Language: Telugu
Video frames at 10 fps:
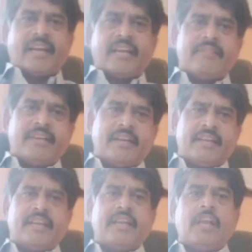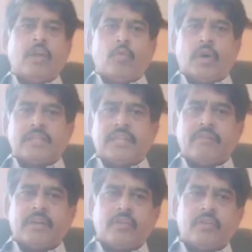కారణం ఏంటంటే
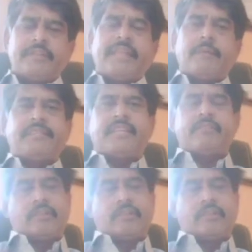వాతావరణంలో తేమ శాతం